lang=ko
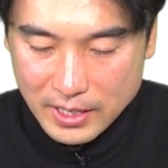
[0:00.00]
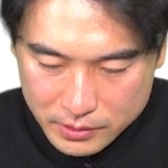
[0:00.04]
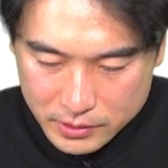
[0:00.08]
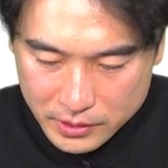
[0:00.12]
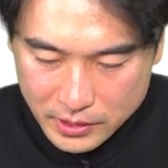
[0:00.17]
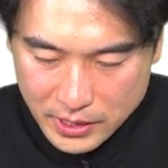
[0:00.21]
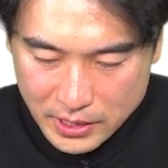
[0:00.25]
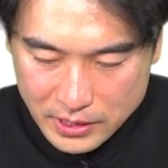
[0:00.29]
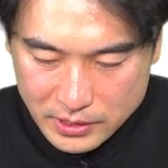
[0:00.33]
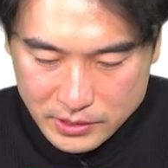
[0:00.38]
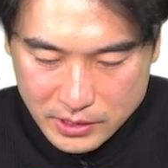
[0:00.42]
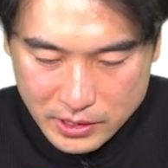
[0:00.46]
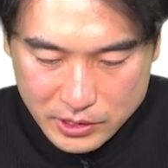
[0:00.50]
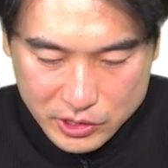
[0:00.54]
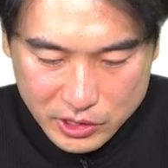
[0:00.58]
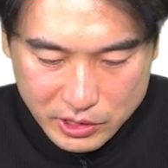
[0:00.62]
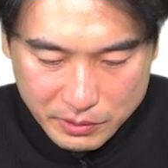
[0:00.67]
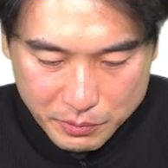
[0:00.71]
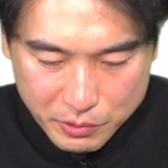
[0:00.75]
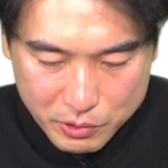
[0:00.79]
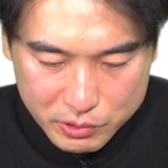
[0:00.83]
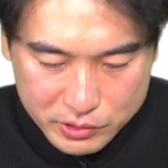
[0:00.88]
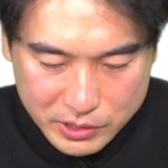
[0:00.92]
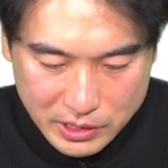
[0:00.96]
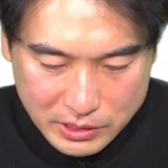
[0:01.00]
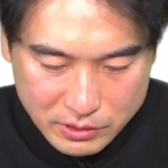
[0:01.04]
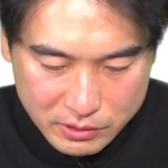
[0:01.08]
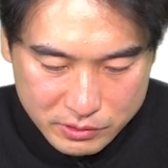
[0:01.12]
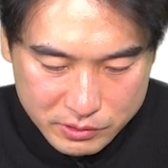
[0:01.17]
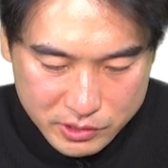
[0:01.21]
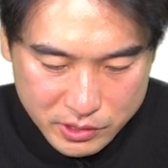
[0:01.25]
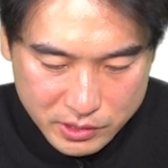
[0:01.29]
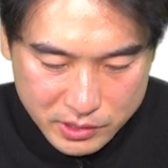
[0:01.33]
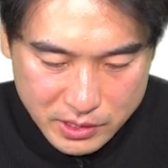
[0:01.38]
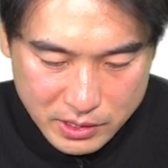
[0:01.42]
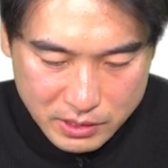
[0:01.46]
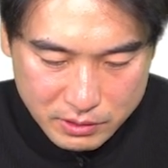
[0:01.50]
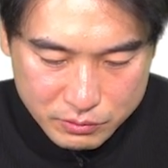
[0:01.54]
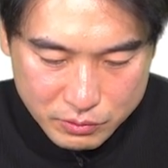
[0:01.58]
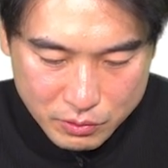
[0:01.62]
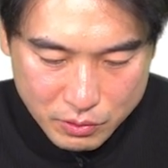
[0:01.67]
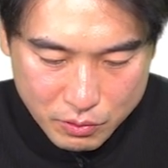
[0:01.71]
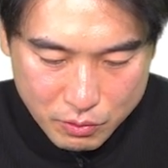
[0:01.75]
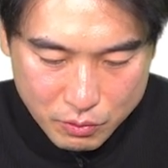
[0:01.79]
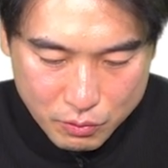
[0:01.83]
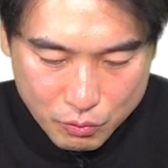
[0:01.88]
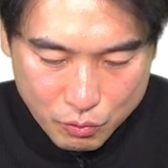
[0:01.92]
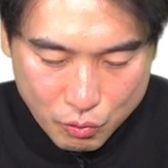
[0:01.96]
이게 이제 12월 사전
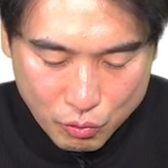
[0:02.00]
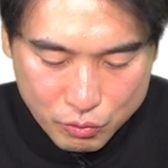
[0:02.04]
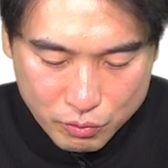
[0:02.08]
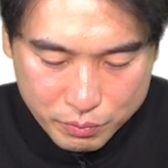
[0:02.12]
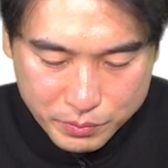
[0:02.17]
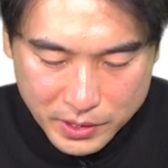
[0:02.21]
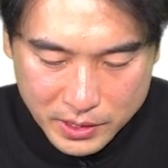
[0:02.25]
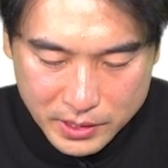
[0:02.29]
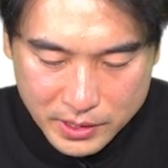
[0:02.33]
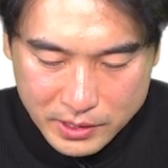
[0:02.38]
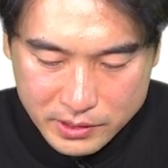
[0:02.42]
청약으로 공급될